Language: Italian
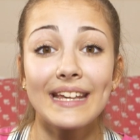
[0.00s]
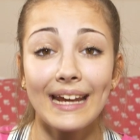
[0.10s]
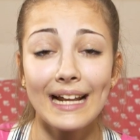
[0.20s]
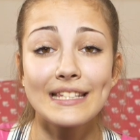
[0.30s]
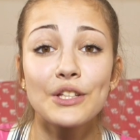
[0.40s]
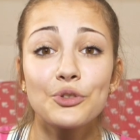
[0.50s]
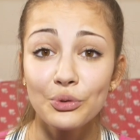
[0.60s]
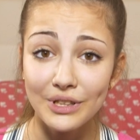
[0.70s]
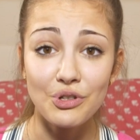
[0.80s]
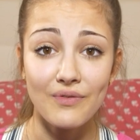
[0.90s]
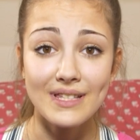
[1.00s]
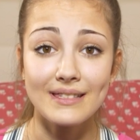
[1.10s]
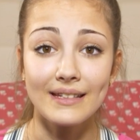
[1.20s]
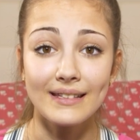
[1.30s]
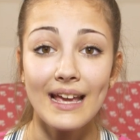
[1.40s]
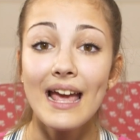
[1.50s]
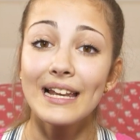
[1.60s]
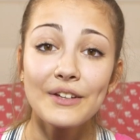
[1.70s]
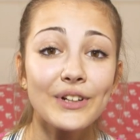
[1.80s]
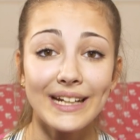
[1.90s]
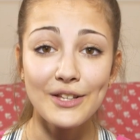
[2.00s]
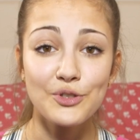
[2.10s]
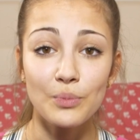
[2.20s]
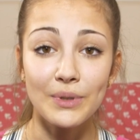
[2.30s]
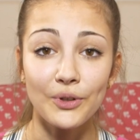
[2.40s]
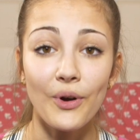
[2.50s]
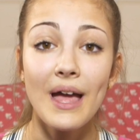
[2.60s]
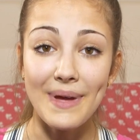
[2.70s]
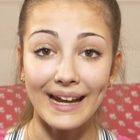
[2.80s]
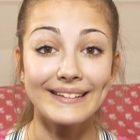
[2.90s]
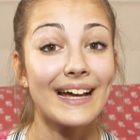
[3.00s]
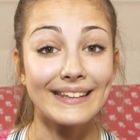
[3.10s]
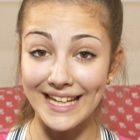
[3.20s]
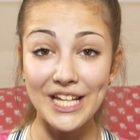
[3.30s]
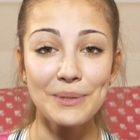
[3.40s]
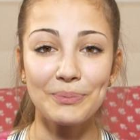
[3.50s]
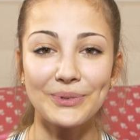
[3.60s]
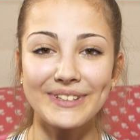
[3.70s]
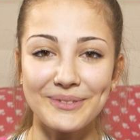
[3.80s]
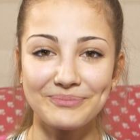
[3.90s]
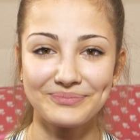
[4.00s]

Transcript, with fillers: se regalasse tutti i suoi vestiti, li vorrei subito, merita 10 punti!